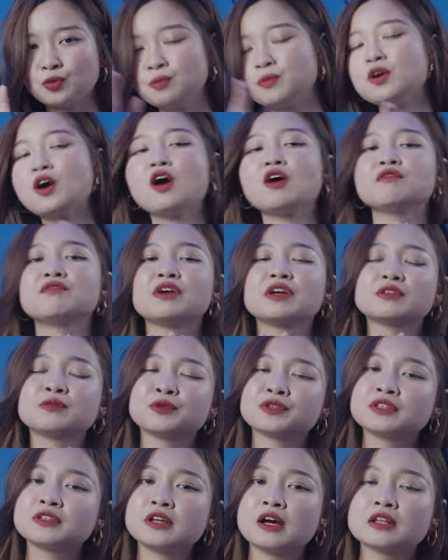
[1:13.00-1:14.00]
túm gọn về
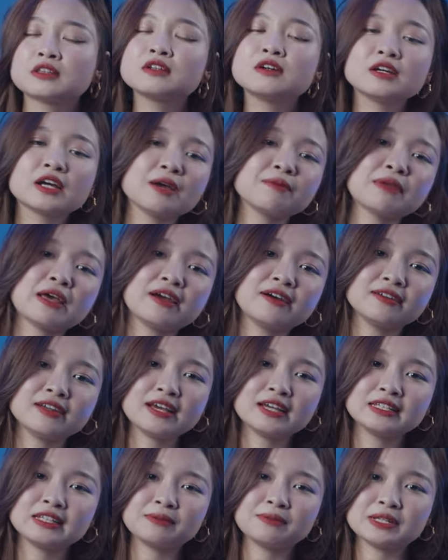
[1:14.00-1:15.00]
ờ, tựa game này ở
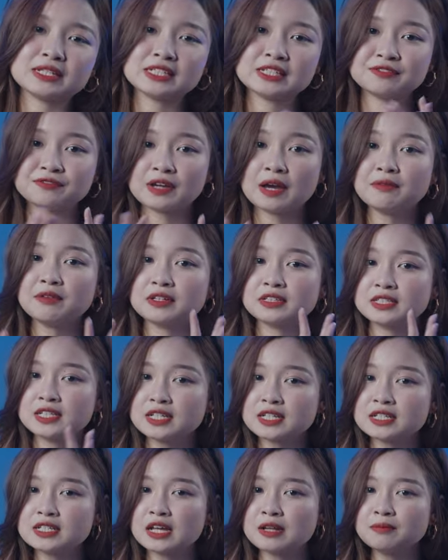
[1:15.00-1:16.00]
đây thì mình xin phép được
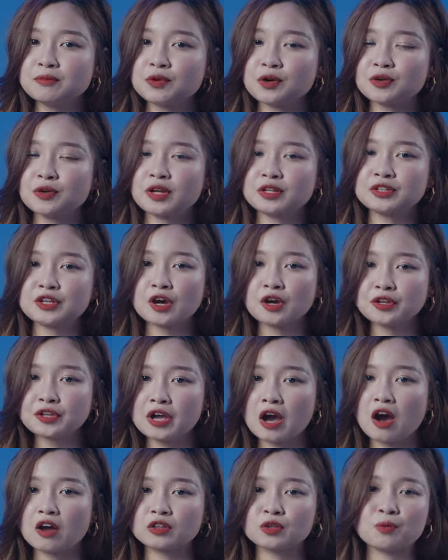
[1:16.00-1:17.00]
trích dẫn một cái đoạn nho
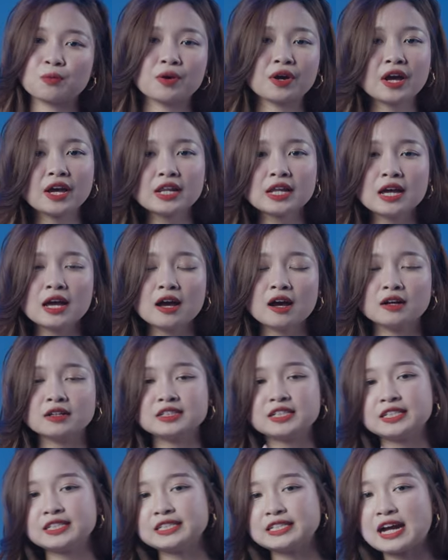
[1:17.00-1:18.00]
nhỏ tổng kết ở
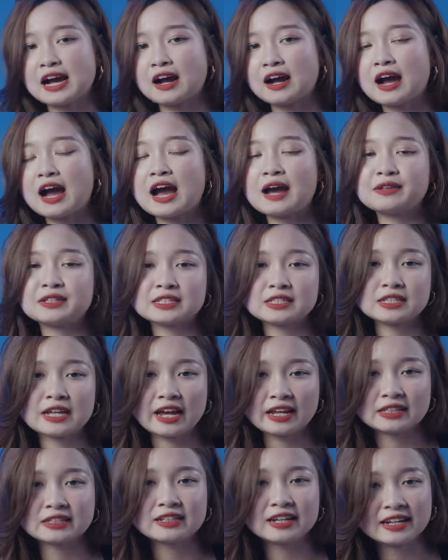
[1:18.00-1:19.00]
trên trang
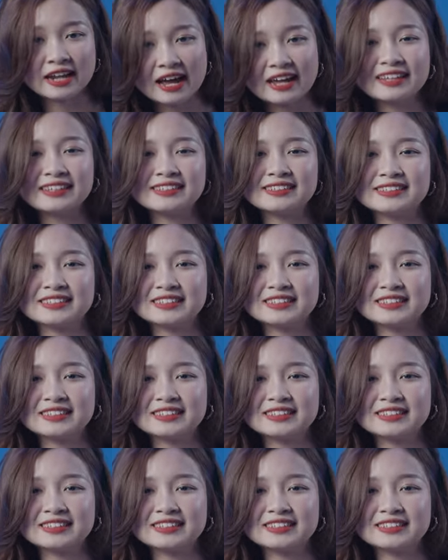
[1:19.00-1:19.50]
IGN như thế này